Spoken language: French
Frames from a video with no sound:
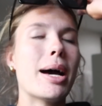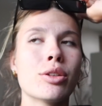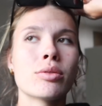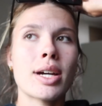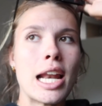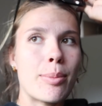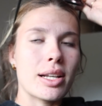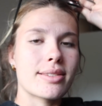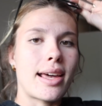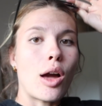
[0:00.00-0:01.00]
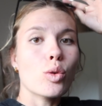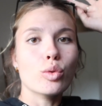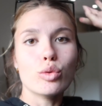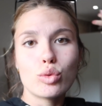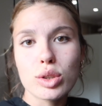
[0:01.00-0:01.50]
Manon, elle appelle ça
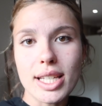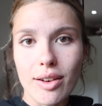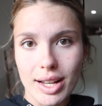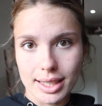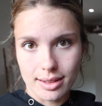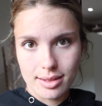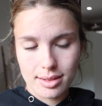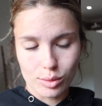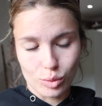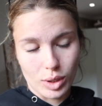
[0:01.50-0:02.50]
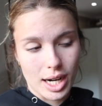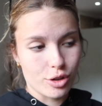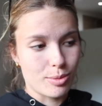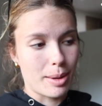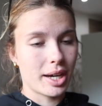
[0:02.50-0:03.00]
une douche salvatrice. Donc là,
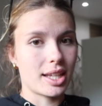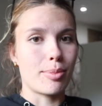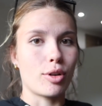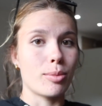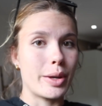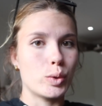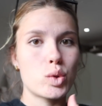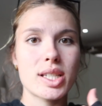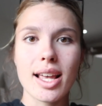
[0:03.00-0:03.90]
je m'apprête à prendre ma douche